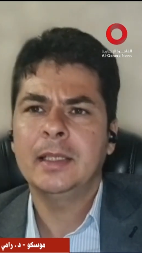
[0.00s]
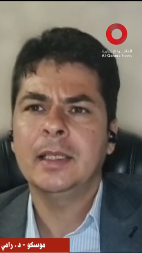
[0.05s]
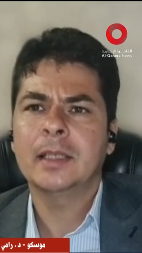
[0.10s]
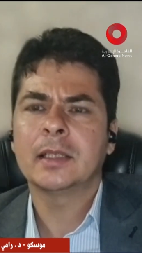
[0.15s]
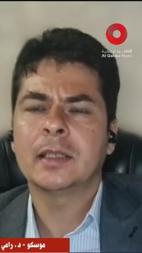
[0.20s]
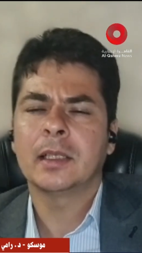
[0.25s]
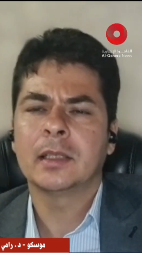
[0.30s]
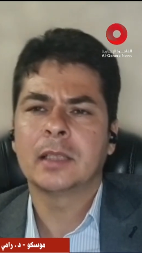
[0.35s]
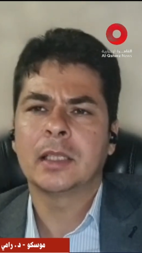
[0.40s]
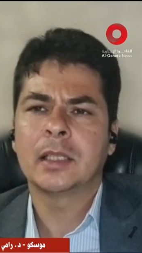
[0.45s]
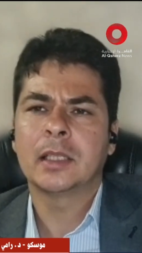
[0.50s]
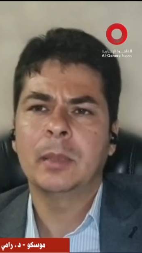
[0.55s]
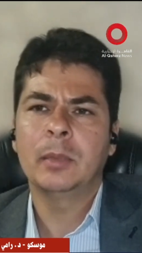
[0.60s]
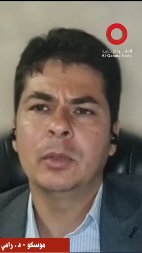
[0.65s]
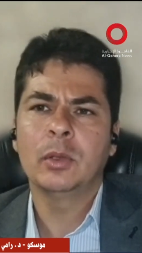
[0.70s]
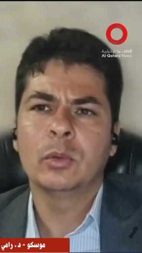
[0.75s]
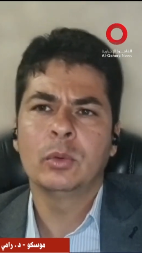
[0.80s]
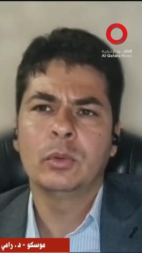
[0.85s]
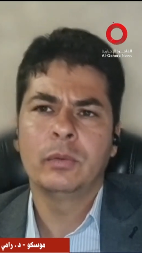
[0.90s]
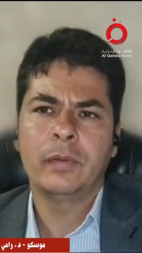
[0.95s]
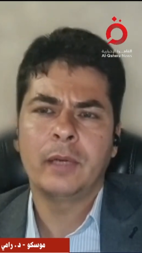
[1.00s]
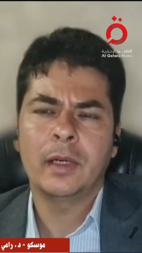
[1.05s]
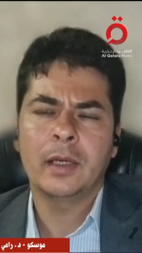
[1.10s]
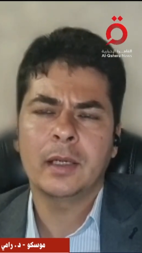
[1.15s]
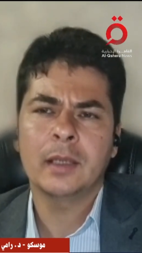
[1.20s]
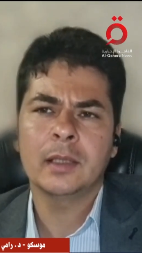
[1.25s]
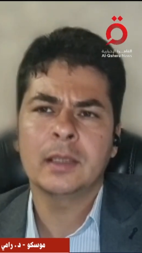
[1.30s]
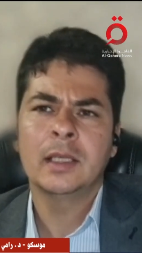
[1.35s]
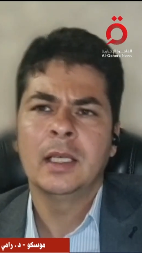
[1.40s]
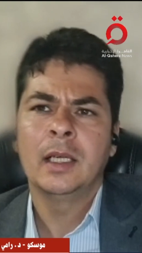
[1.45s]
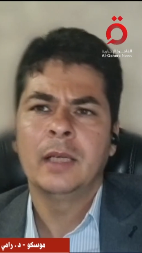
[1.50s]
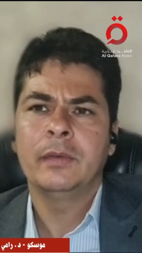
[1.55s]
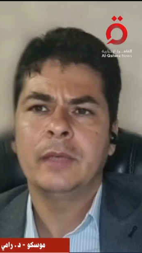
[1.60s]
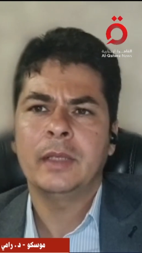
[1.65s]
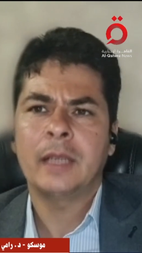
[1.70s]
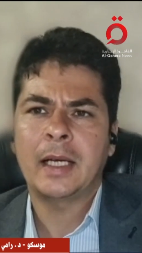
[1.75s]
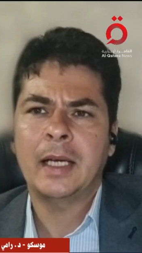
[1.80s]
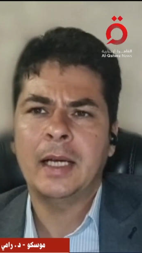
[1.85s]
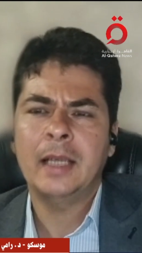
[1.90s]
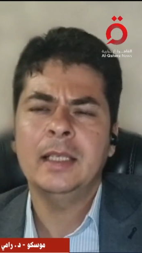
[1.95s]
هي تنطبق فقط
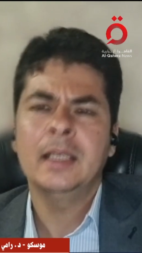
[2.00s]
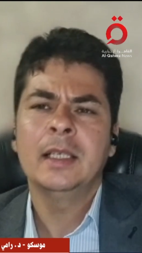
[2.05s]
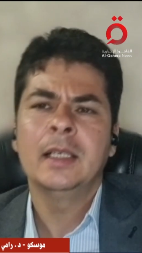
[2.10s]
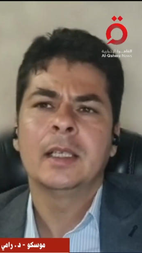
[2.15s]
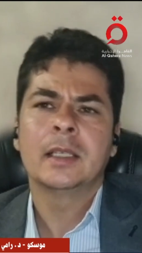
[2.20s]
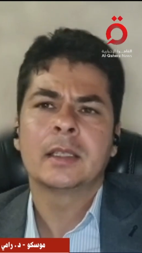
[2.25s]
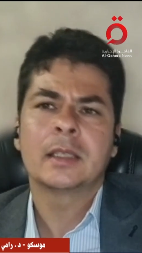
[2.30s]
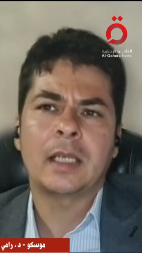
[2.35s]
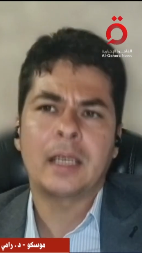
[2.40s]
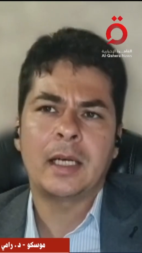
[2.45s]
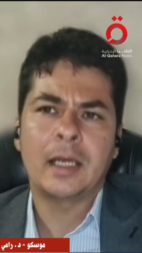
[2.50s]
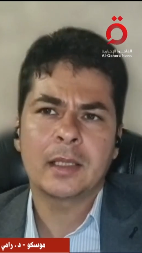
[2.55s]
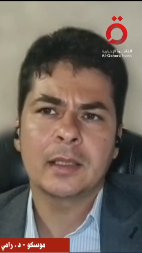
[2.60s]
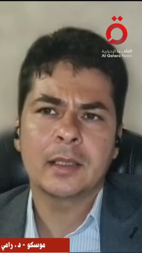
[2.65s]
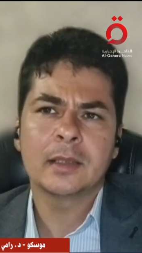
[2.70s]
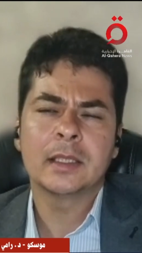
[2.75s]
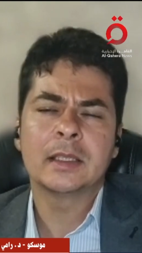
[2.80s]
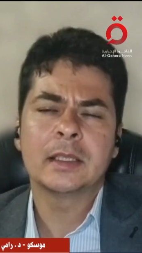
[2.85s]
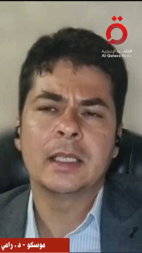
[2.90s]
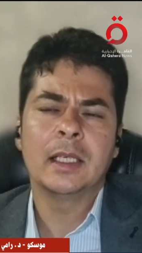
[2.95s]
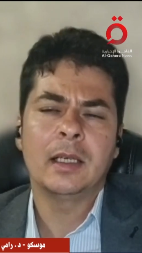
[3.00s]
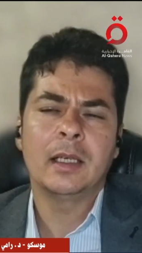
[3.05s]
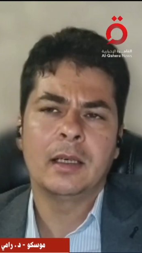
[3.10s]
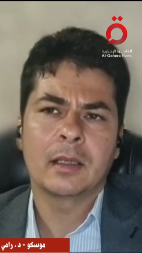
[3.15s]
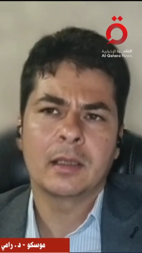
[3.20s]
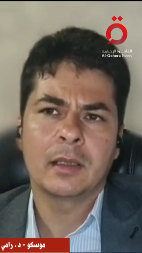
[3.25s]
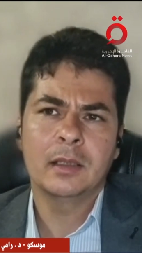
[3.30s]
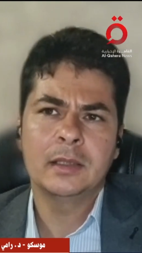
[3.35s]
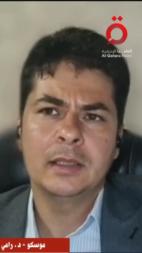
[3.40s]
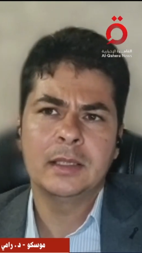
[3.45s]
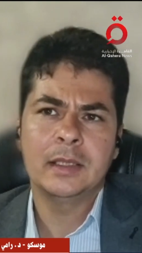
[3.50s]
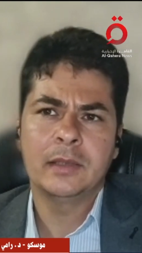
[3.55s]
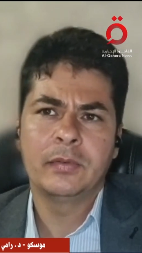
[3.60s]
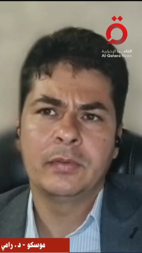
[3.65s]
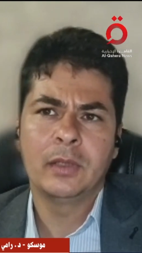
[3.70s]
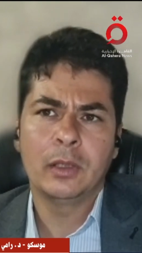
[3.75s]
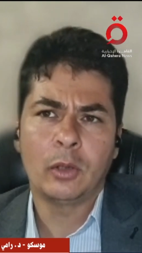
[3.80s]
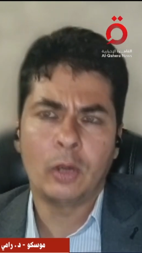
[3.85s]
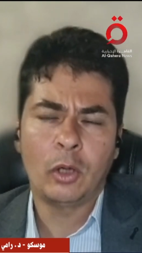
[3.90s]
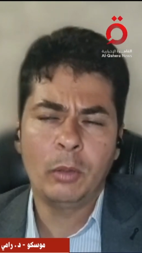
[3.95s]
في حال تعرضت الاراضي
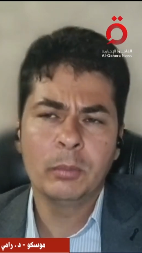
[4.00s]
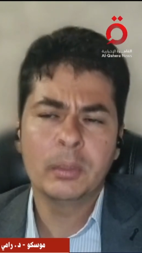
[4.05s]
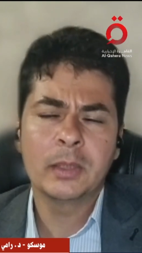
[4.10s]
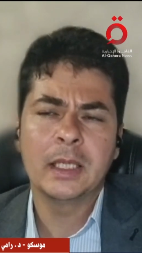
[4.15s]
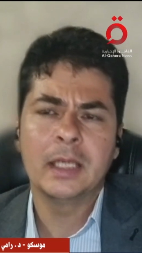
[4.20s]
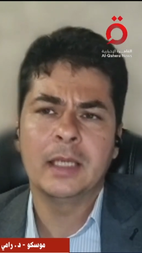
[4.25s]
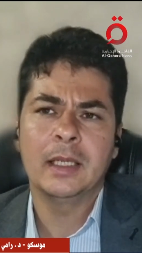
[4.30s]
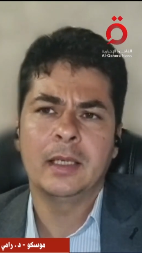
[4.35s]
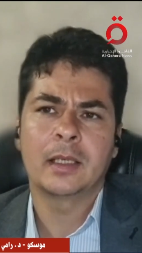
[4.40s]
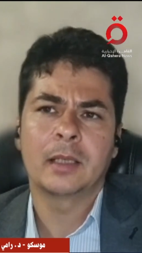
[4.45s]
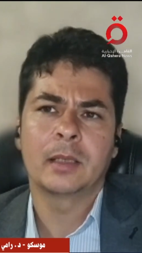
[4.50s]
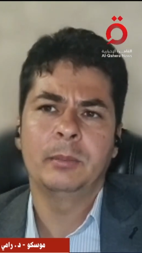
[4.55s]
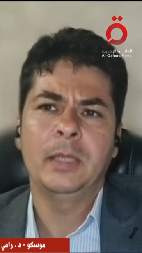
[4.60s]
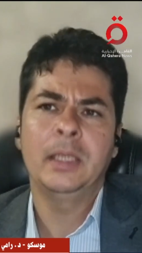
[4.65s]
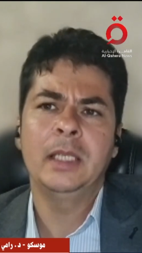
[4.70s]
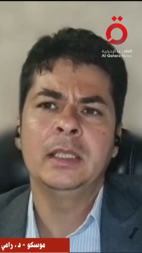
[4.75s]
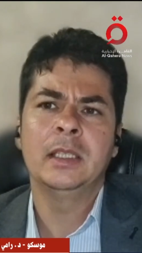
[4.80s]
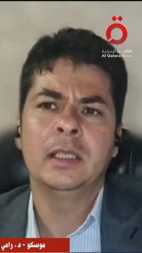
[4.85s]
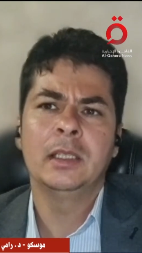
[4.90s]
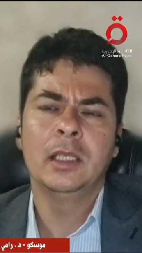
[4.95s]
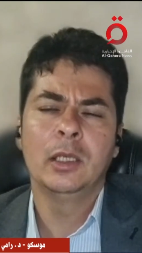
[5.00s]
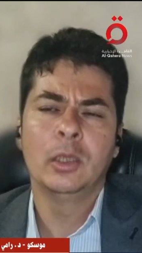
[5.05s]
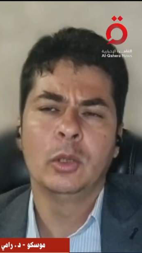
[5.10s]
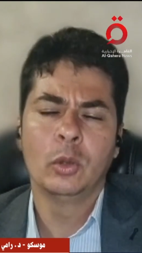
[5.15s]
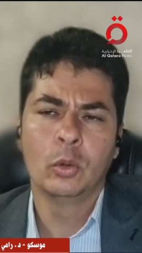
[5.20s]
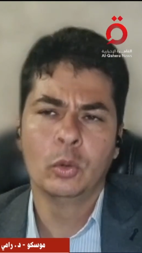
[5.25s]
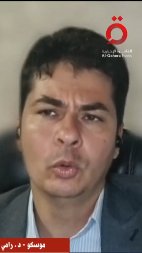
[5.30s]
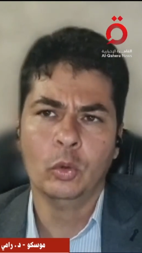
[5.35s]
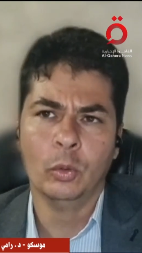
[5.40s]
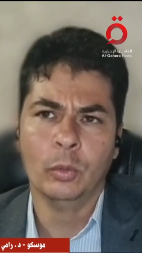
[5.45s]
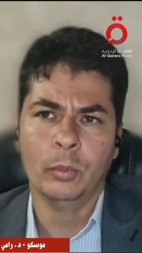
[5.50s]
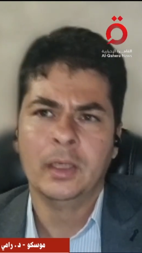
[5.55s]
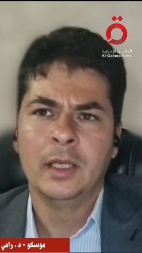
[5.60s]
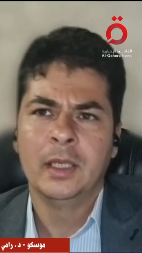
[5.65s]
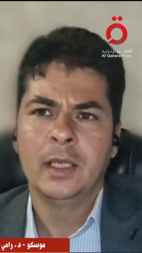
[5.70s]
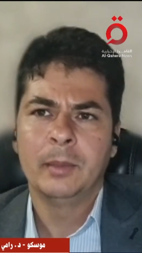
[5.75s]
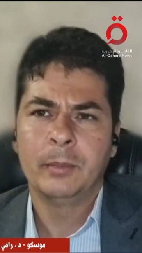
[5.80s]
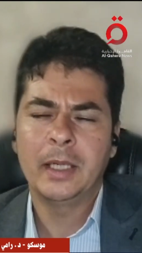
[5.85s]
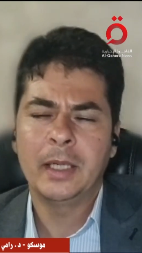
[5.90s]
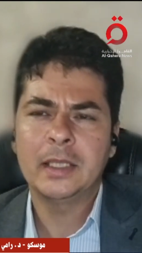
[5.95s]
في العمق الارميني للهجوم
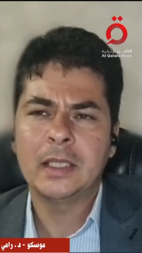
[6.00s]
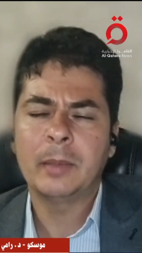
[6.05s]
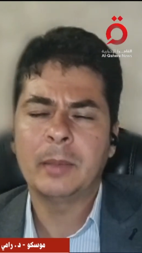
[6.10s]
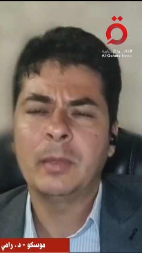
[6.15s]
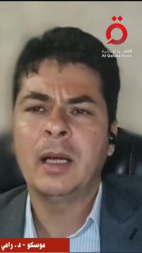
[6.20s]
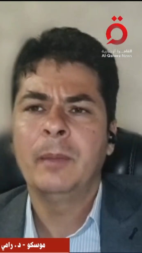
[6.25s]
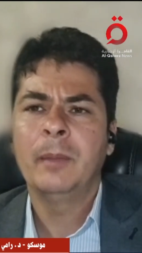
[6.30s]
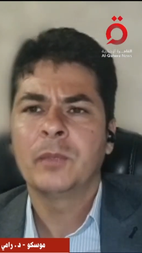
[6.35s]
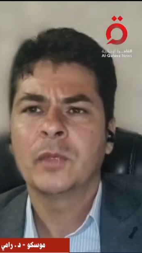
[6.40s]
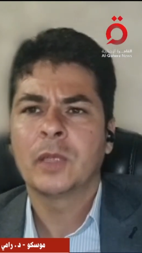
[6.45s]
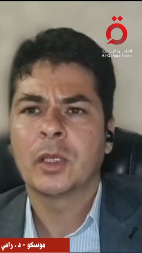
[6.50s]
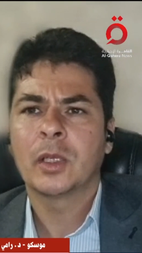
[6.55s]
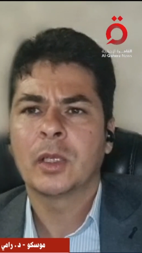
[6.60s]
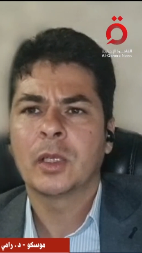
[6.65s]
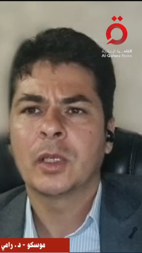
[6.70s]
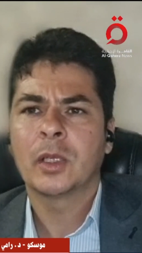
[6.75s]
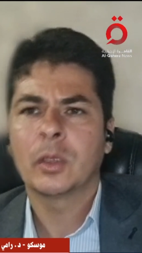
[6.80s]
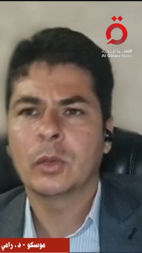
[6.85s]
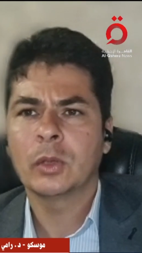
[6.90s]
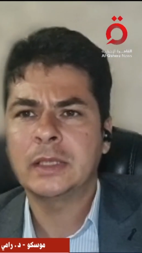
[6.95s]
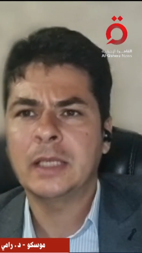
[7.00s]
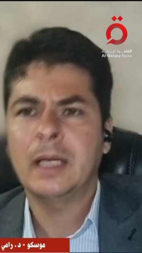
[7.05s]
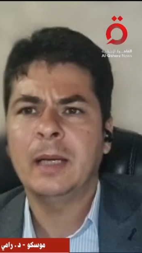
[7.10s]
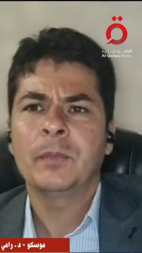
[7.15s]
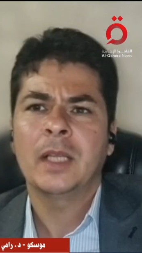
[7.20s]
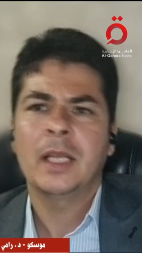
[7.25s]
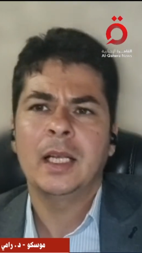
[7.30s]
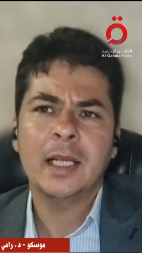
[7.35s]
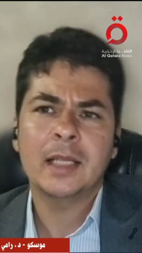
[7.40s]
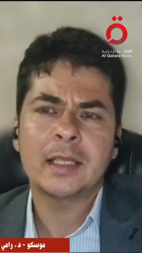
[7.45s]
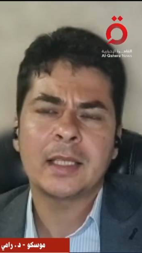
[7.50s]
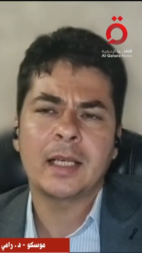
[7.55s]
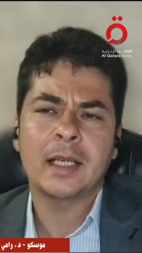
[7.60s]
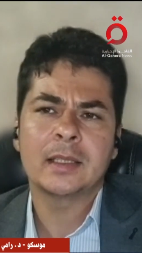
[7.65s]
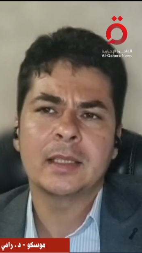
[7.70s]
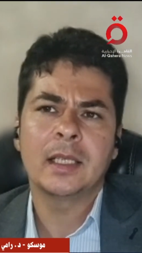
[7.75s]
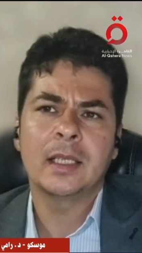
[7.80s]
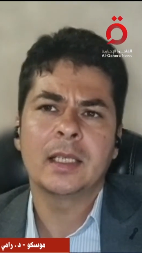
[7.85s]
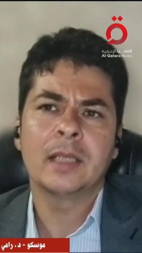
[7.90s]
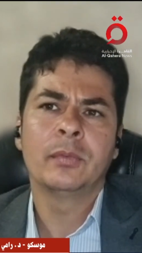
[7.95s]
بينما روسيا لا
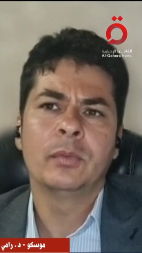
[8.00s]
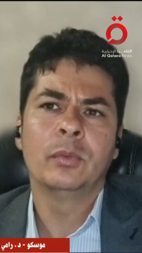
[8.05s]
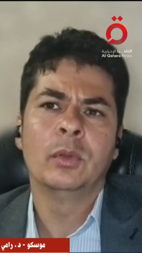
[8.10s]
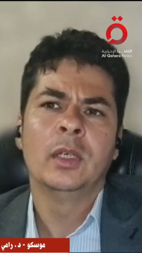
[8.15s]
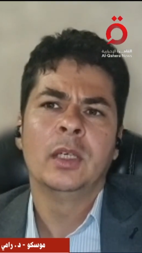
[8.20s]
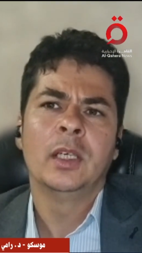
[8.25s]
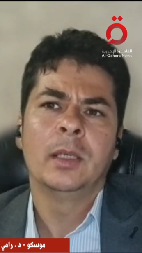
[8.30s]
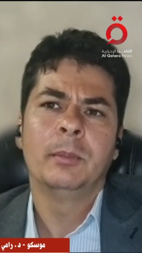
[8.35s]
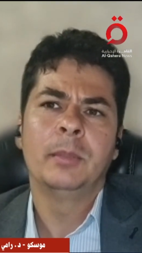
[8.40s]
تعترف